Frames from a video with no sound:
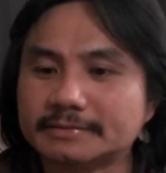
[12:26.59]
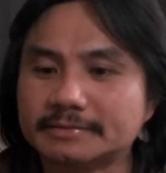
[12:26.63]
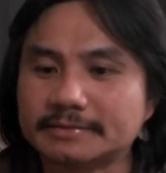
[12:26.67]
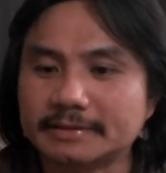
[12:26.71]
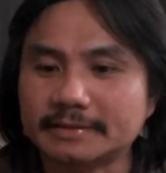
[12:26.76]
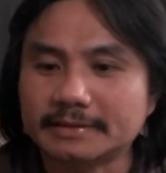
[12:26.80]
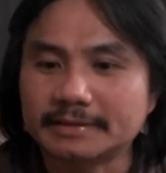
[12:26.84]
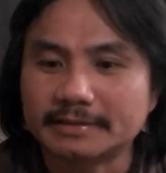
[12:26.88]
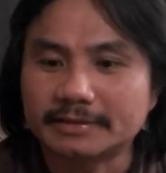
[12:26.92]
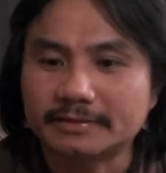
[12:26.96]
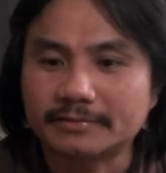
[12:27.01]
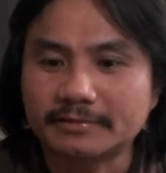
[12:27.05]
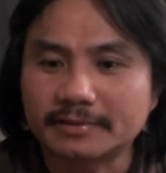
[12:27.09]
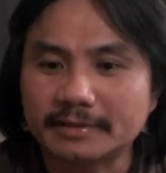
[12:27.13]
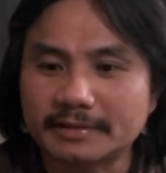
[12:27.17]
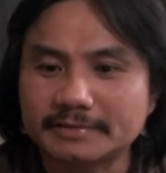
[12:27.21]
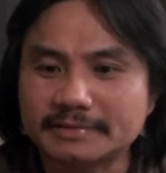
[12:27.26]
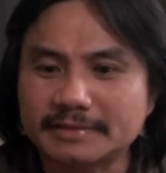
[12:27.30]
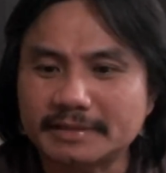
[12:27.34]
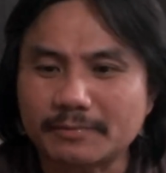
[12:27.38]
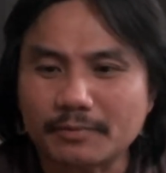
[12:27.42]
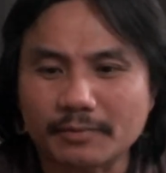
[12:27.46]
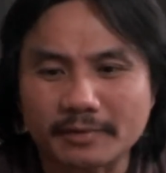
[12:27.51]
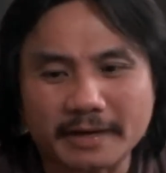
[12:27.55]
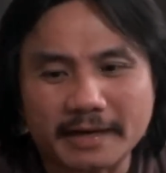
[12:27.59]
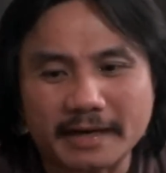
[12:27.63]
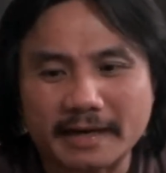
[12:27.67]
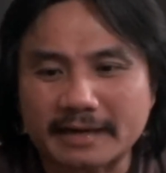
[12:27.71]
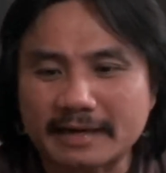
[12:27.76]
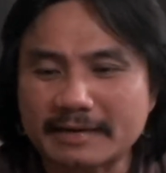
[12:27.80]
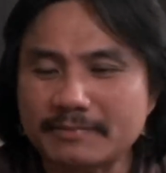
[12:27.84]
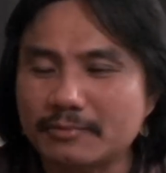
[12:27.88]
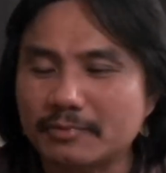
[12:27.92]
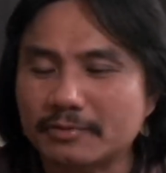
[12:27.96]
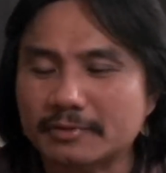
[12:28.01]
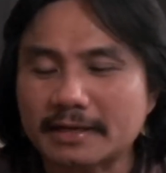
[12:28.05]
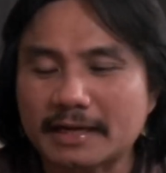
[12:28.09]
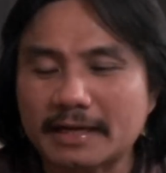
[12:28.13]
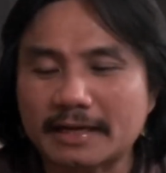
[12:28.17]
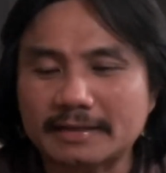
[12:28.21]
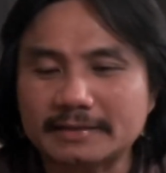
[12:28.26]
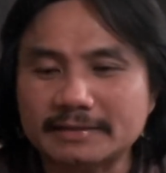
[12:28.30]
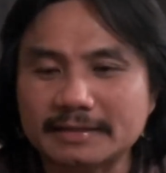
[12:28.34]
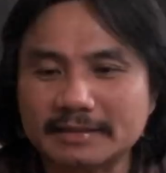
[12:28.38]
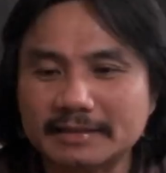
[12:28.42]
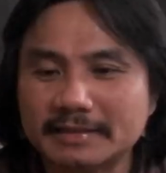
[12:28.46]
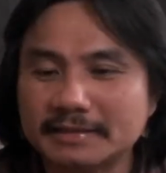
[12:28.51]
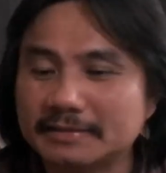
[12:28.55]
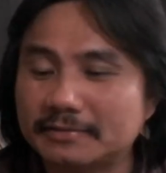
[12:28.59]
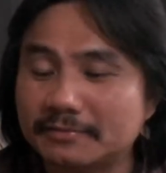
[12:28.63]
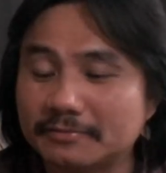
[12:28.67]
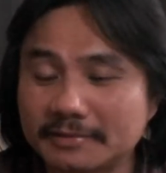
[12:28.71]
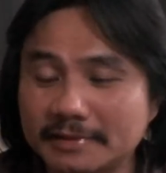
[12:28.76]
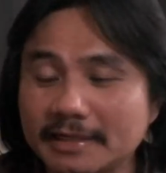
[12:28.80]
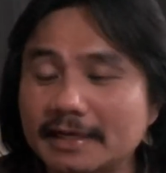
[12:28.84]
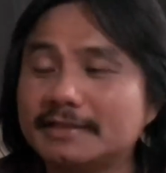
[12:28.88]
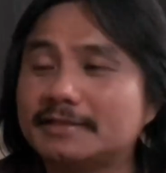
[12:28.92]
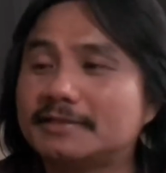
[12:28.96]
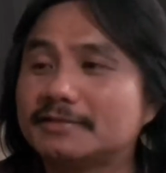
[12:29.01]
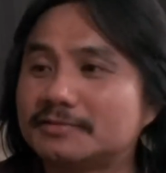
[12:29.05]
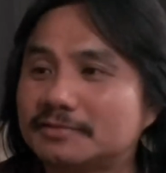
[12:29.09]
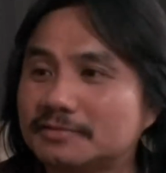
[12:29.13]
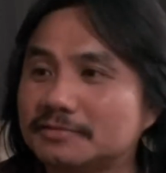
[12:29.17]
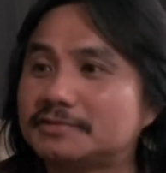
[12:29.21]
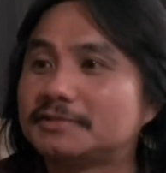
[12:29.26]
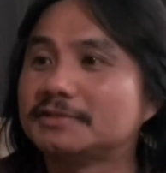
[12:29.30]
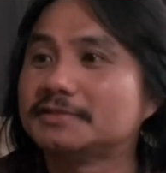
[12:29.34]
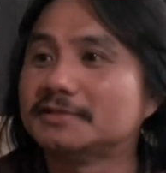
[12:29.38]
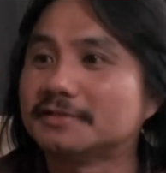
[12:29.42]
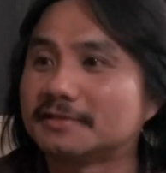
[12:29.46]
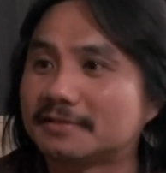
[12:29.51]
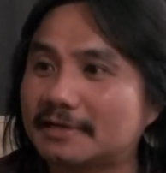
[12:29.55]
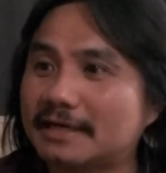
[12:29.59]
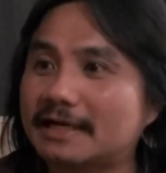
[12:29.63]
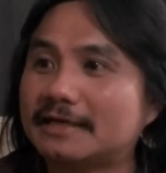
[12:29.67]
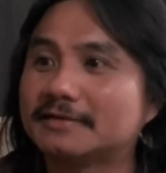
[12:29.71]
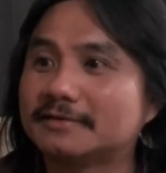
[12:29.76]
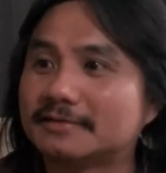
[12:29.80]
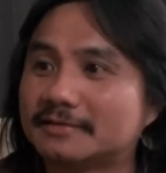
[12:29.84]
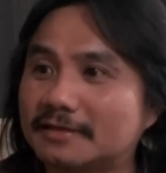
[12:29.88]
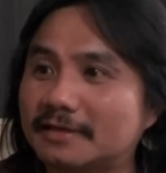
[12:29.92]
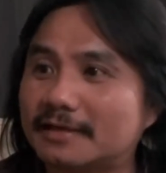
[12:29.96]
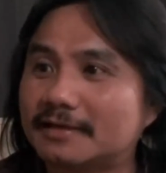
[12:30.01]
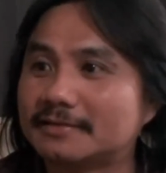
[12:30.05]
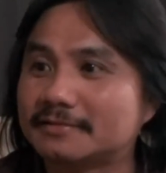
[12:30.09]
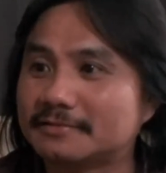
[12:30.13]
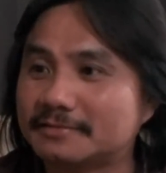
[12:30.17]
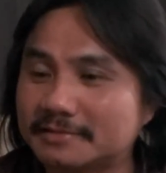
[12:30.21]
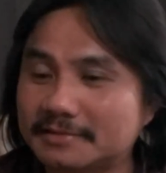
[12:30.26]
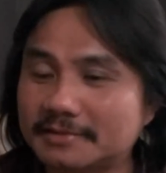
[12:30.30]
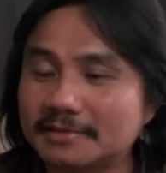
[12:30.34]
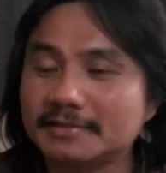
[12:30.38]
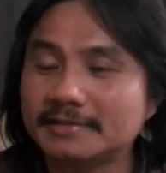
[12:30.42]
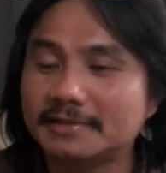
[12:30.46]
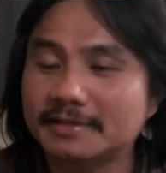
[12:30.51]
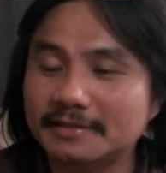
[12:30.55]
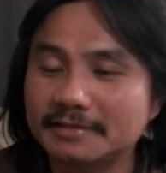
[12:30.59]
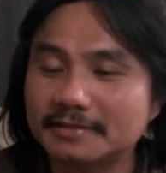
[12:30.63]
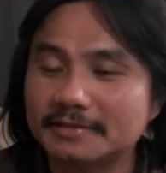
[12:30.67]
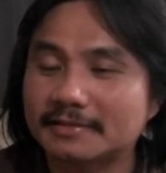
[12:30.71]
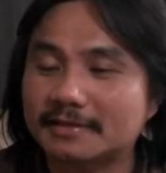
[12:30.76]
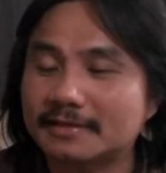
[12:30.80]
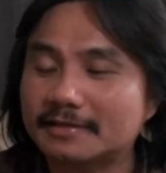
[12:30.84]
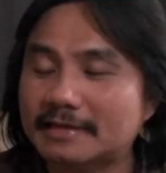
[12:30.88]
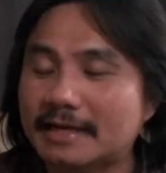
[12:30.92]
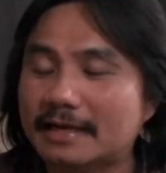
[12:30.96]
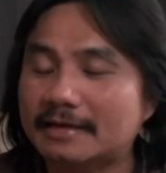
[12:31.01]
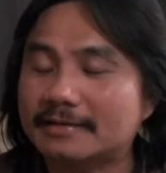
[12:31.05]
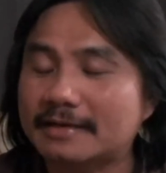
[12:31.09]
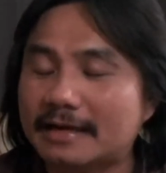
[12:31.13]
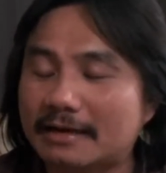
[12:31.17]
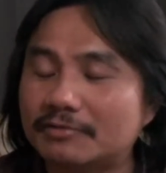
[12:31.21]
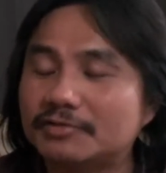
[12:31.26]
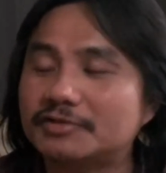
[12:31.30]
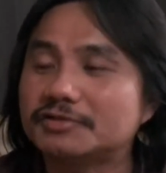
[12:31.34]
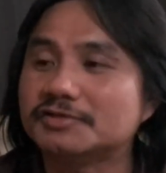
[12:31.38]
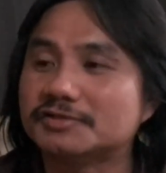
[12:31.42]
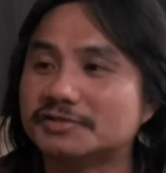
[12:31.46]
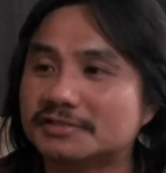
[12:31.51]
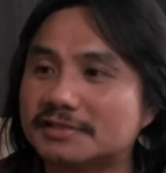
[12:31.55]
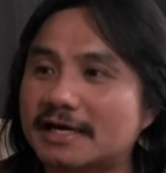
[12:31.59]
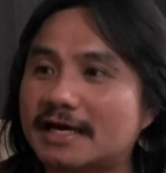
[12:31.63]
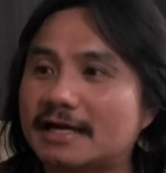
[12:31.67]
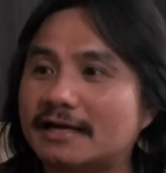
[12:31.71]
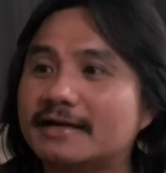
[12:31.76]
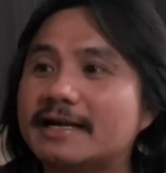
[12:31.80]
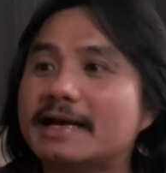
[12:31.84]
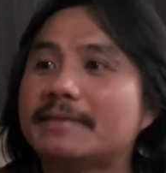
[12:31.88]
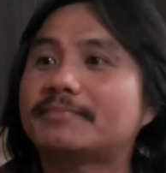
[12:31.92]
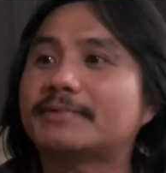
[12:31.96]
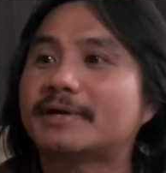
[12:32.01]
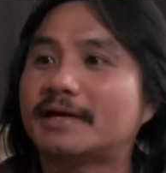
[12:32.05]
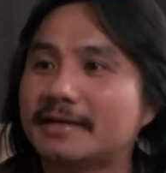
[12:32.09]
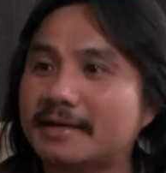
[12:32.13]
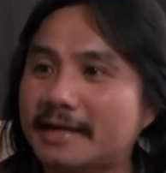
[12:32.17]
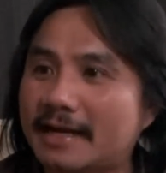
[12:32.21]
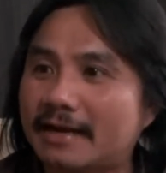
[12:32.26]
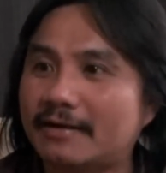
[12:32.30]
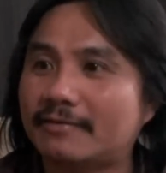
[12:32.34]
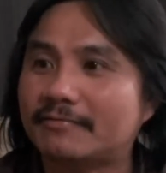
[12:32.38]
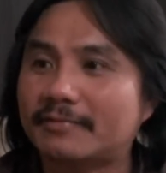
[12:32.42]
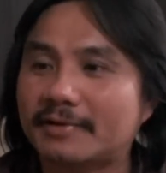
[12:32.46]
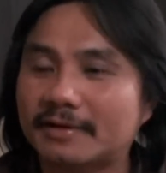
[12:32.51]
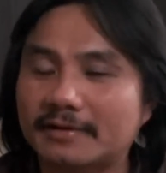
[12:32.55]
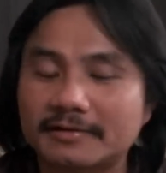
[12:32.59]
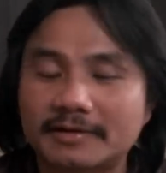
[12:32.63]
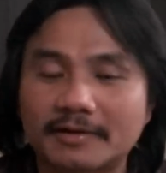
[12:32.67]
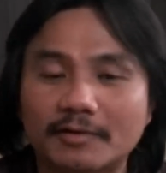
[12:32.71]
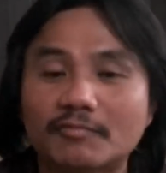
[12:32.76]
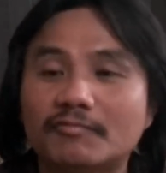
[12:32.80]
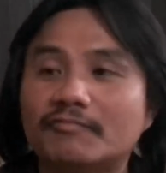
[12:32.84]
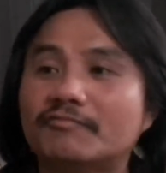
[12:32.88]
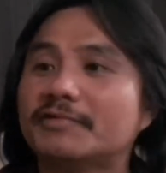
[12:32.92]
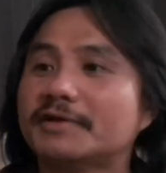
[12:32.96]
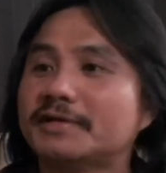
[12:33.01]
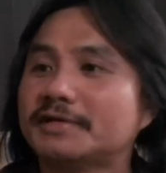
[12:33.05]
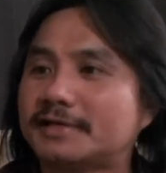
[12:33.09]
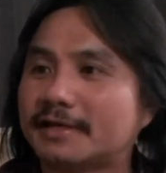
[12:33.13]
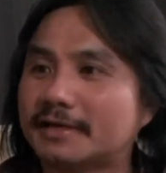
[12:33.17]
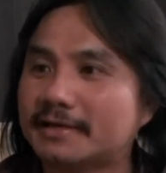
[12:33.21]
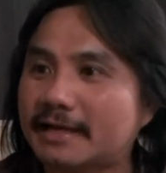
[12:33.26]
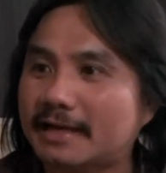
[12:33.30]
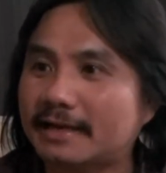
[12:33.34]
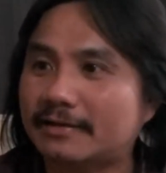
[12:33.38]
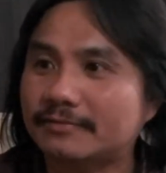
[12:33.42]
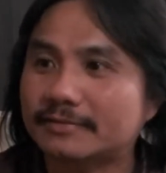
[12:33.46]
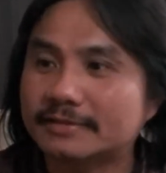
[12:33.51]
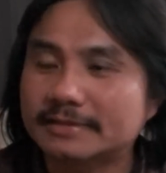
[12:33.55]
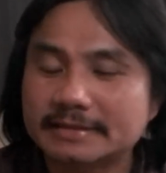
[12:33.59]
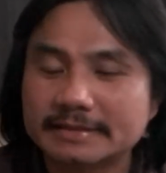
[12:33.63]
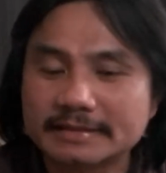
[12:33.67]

Thì tôi nghĩ chắc một ngàn năm một thở, chắc khi tôi chết thì tôi chưa được ra được để chứng kiến được cái đàn đảo Trường Sa nó đẹp cỡ nào và nó hùng vĩ cỡ nào,